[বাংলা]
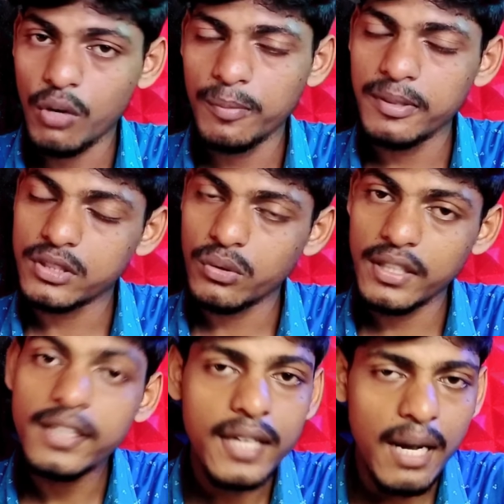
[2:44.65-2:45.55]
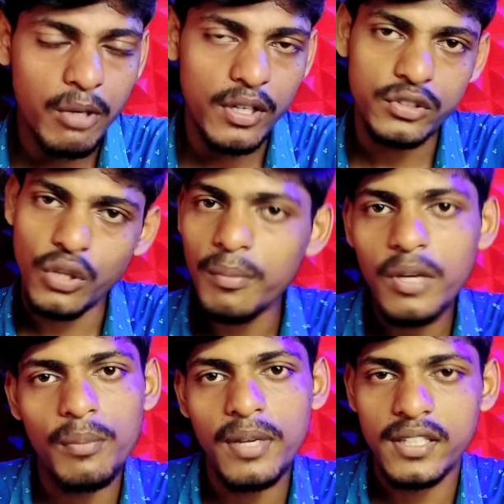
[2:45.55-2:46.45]
কপি পেস্ট করে ইনকাম হয়
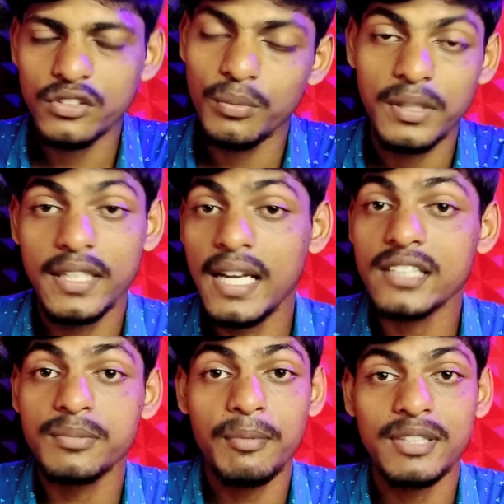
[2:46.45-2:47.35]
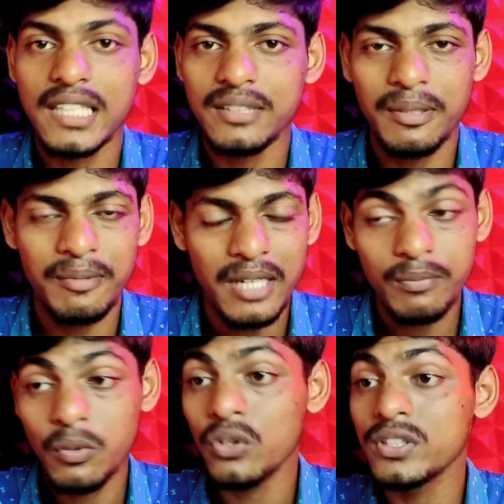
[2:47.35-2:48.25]
সবই হবে কিন্তু তুমি রিল্যাক্সভাবে থাকতে পারবে না
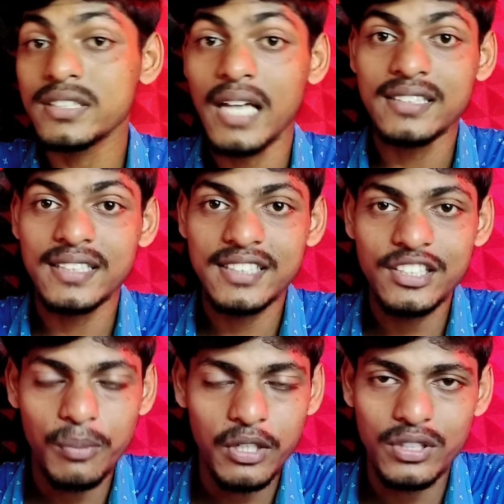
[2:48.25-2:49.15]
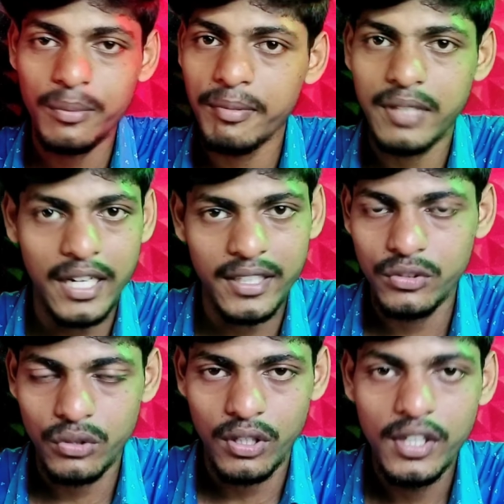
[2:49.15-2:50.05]
আর বড় যে সাকসেস ইউটিউবার হতে পারবে তা
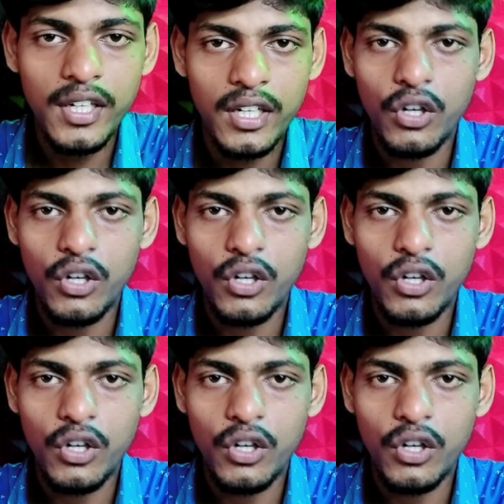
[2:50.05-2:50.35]
কিন্তু নয়